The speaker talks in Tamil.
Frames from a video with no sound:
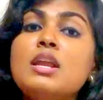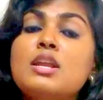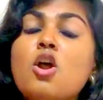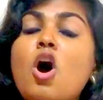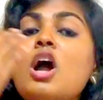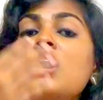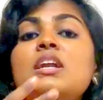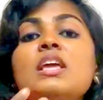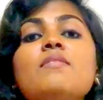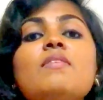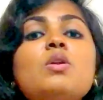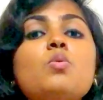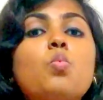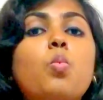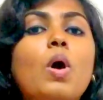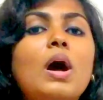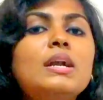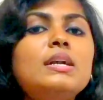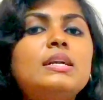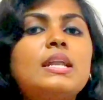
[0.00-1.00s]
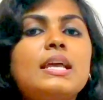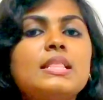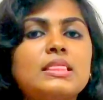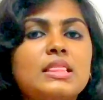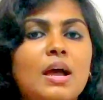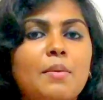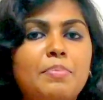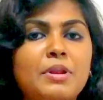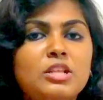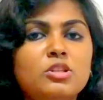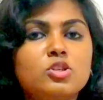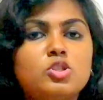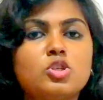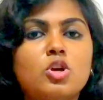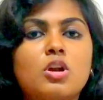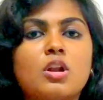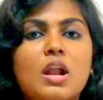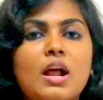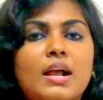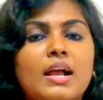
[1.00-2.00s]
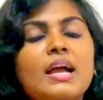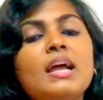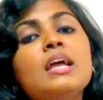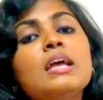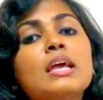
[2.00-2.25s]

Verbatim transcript: நாட் ஈவன் ஒன் டென்த் அப்படின்னு சொல்றாங்க